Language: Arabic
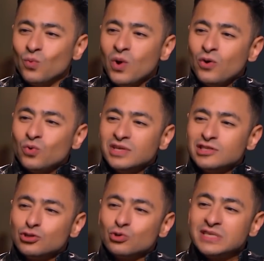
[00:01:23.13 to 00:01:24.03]
واخد
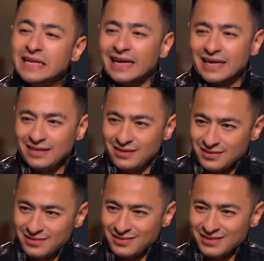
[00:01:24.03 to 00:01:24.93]
السكسي
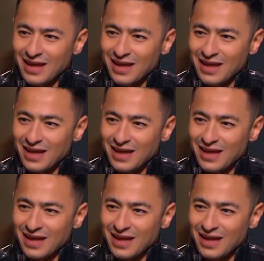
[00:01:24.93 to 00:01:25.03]
الاخير